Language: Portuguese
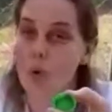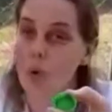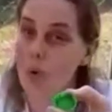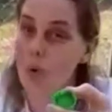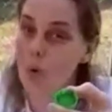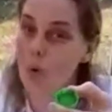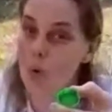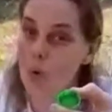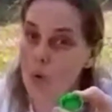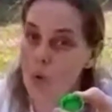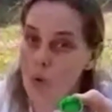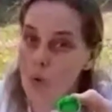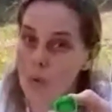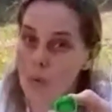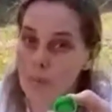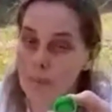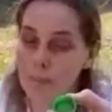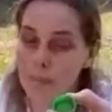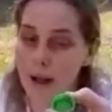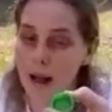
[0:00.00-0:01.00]

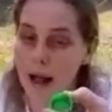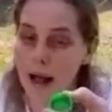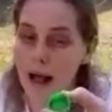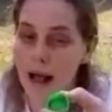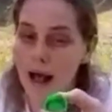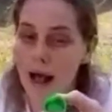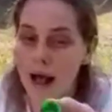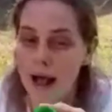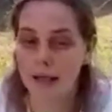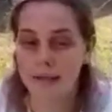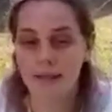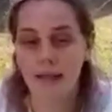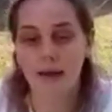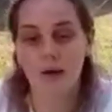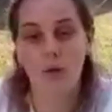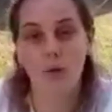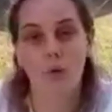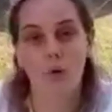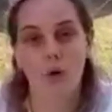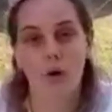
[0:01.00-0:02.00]
Uma na
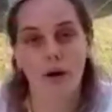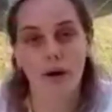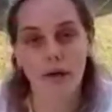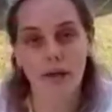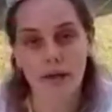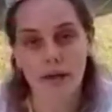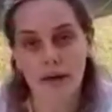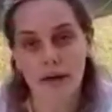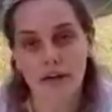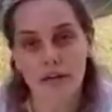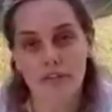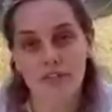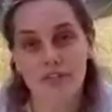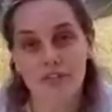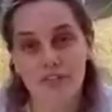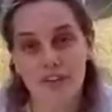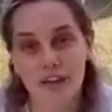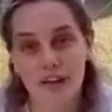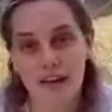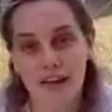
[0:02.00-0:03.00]
cor
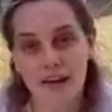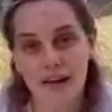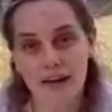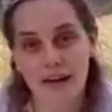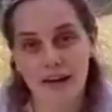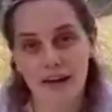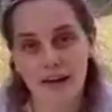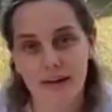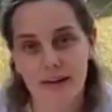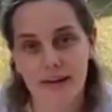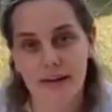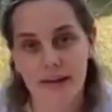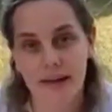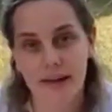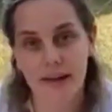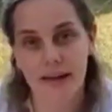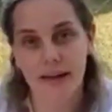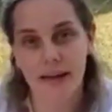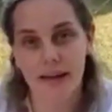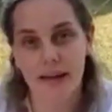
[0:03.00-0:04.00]

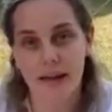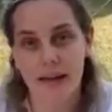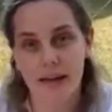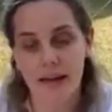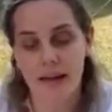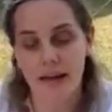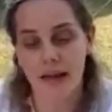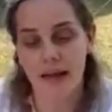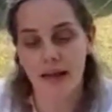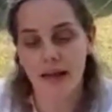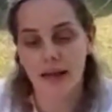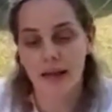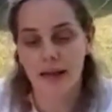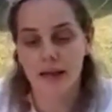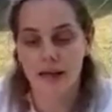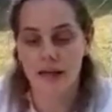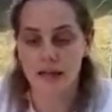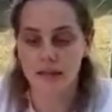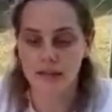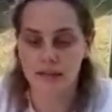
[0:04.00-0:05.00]
verde.
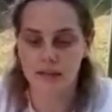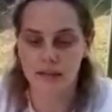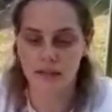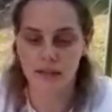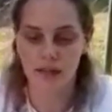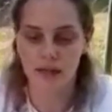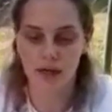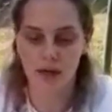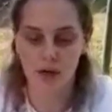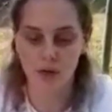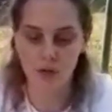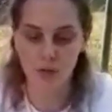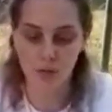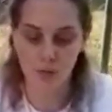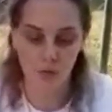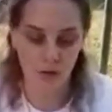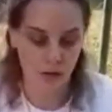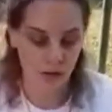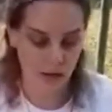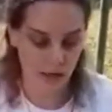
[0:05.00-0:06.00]

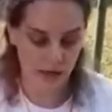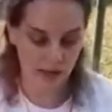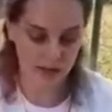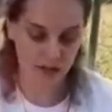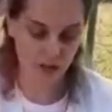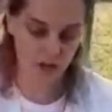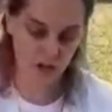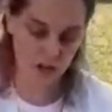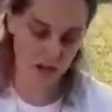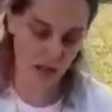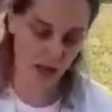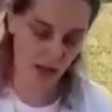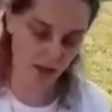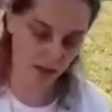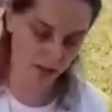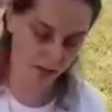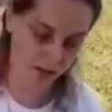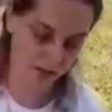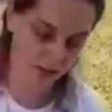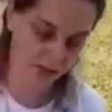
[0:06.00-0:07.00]
Então, a tia
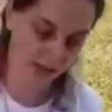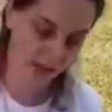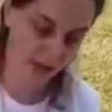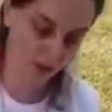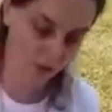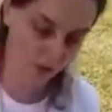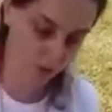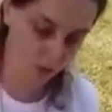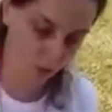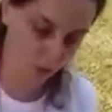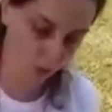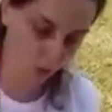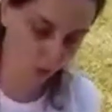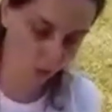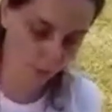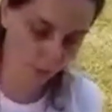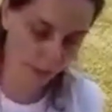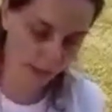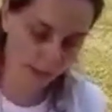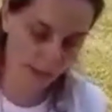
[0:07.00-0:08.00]

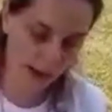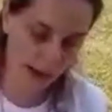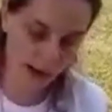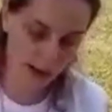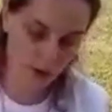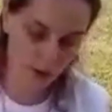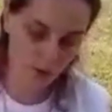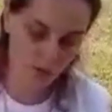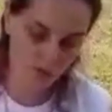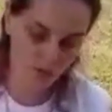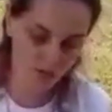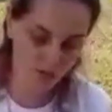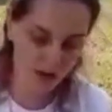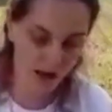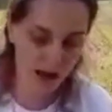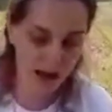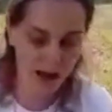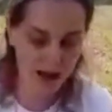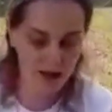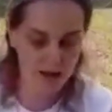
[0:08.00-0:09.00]
tentou pegar com
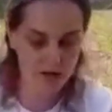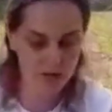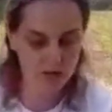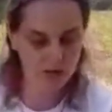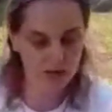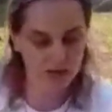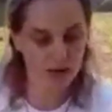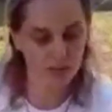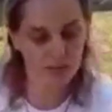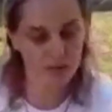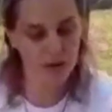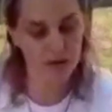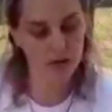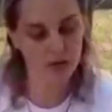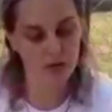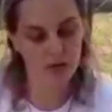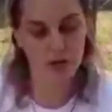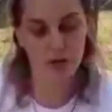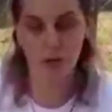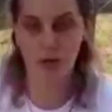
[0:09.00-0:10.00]
vários
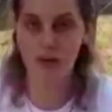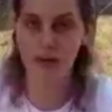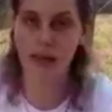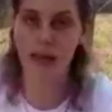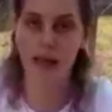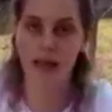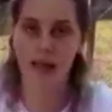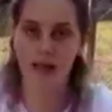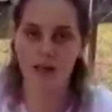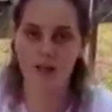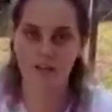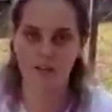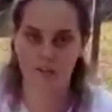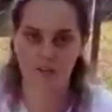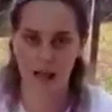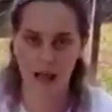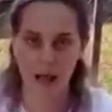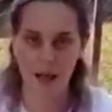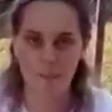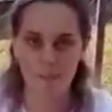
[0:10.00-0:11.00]
tamanhos de colheres,
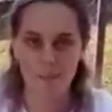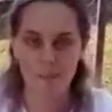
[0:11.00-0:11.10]
tá?